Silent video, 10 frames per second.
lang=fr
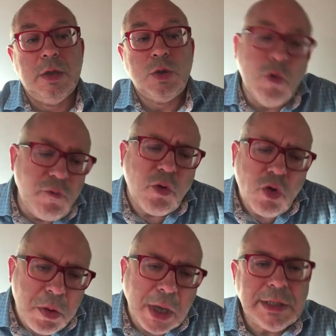Sauf pour
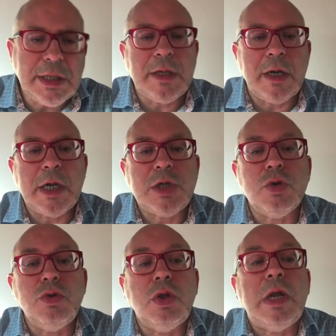le Brexit et
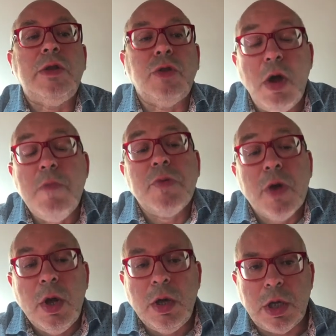l'élection de Donald Trump,
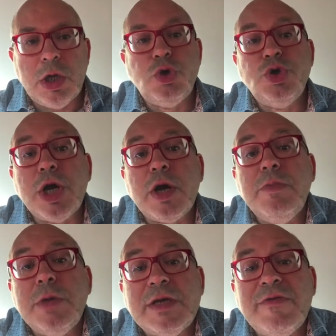qu'elle jugeait
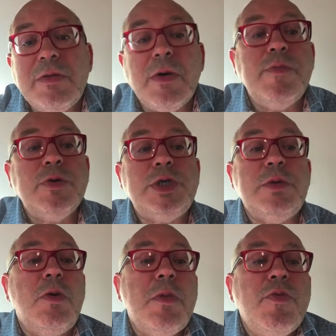comme des événements
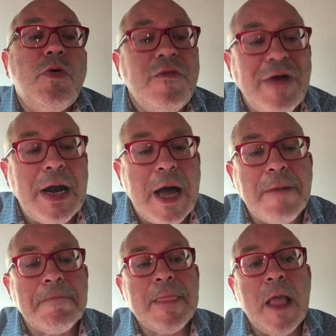impossibles. Mais pour le vin,
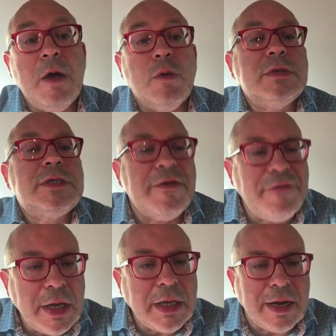là, on
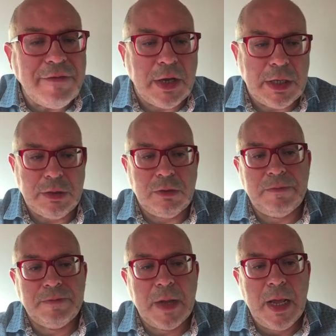savait qu'elle avait raison.
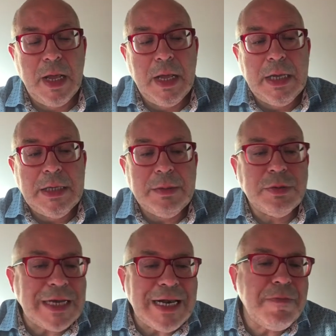C'est pour
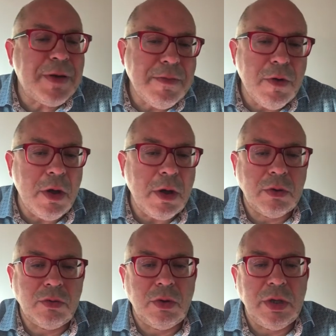ça que les primeurs,
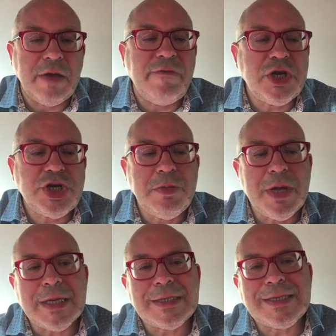quand on y réfléchit
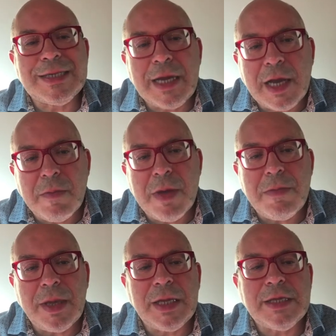bien, c'est quand
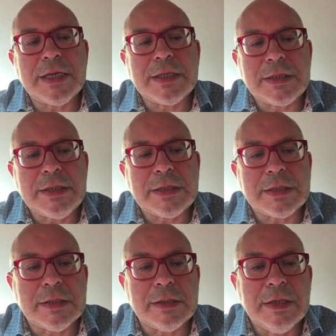même un exercice
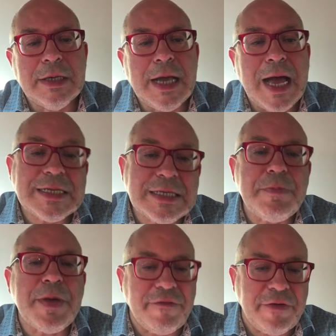euh, assez
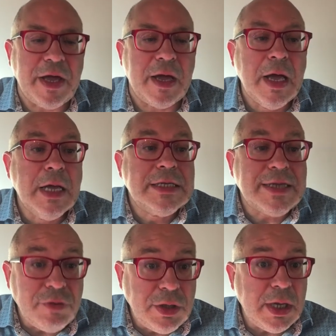pervers. Ça
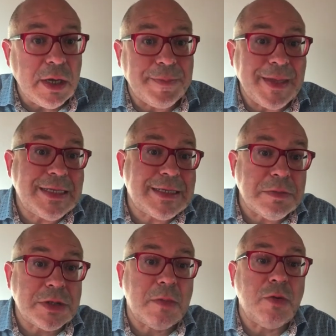veut dire, et ça me
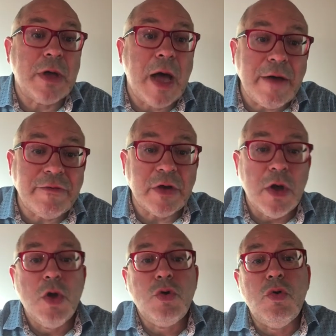semble grave,
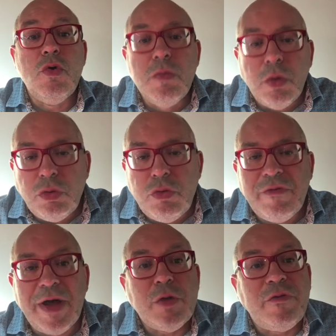que le monde du
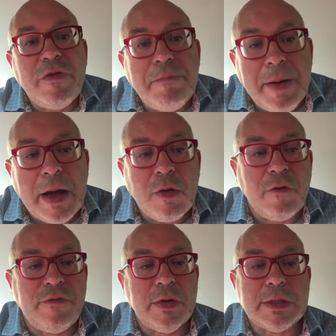vin ne fait pas
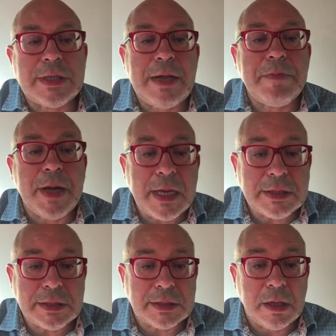confiance à la
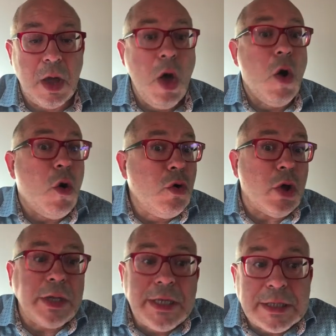presse. On
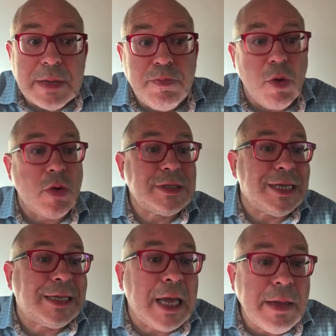leur dit que c'est bon, que
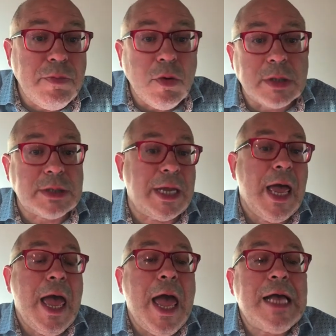c'est très bon, que c'est
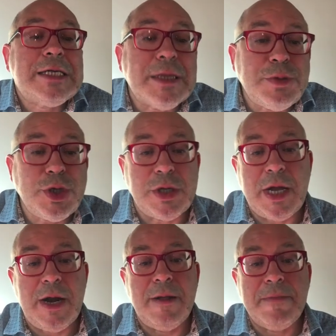
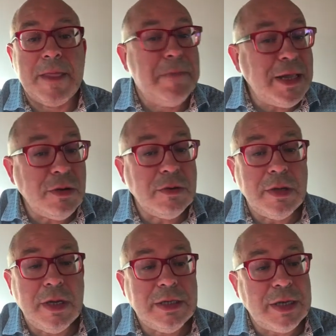exceptionnel. Ben non,
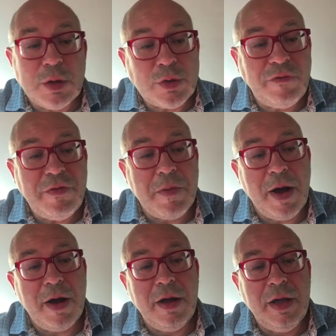ça leur suffit
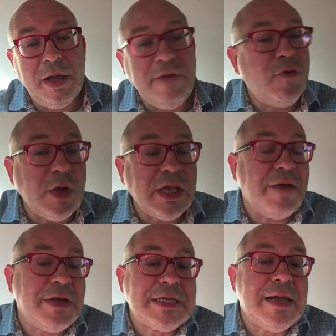pas. Il faut qu'ils
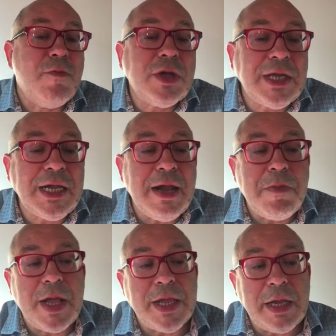traversent la moitié de la
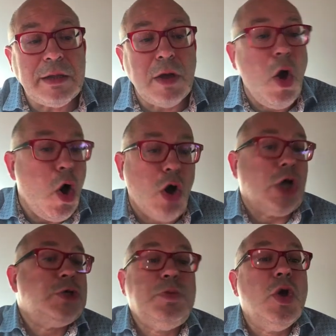planète en
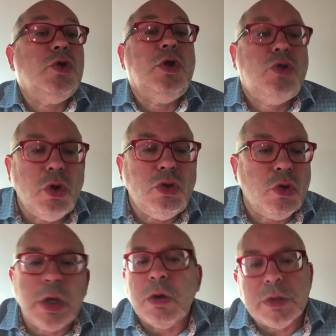gaspillant des tonnes de
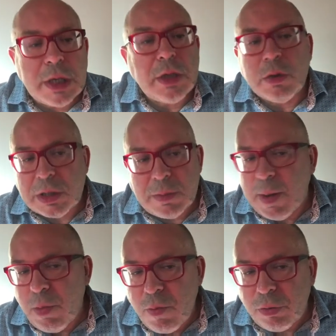kérosène que c'est
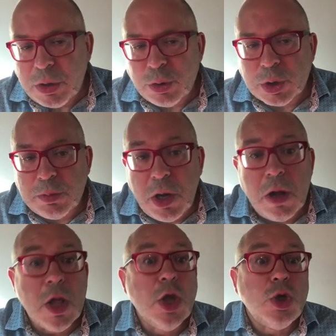pas bon pour les ours
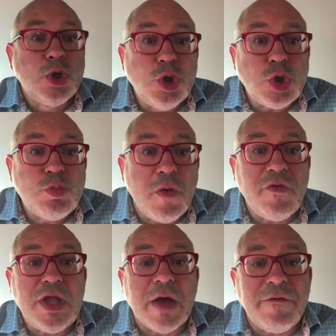blancs, juste pour
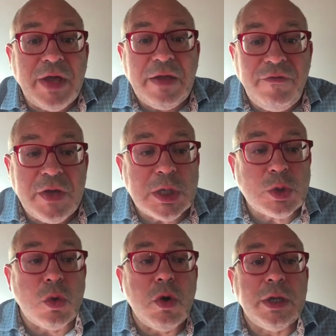venir vérifier ce
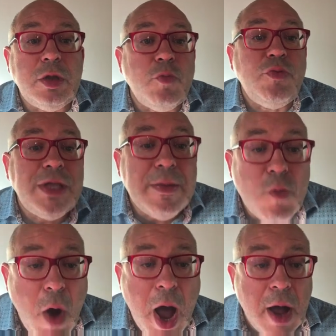qu'on leur dit depuis des
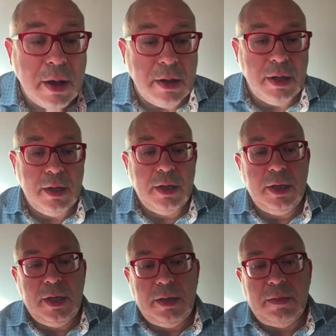mois.
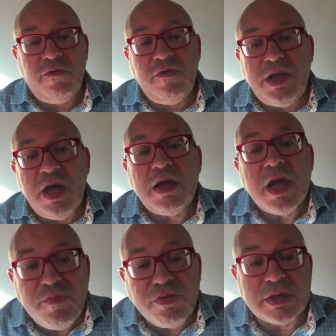Ben, vous voyez,
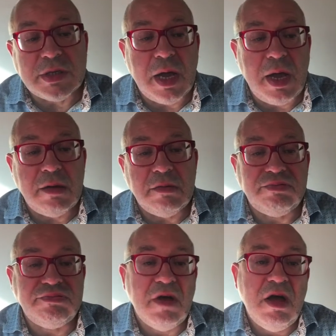rien que pour ça, euh,
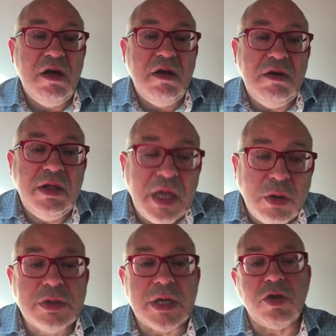les
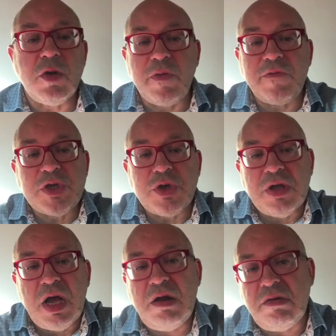dégustateurs
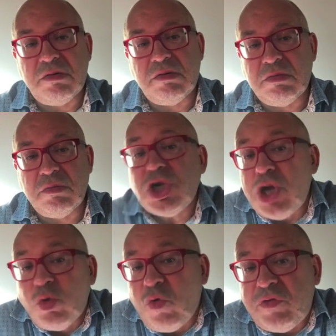professionnels, euh, moi je
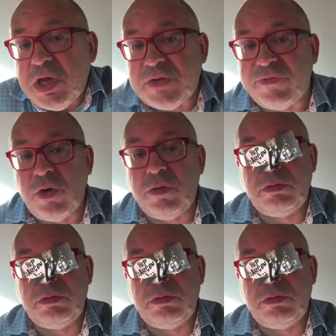les trouve décevants.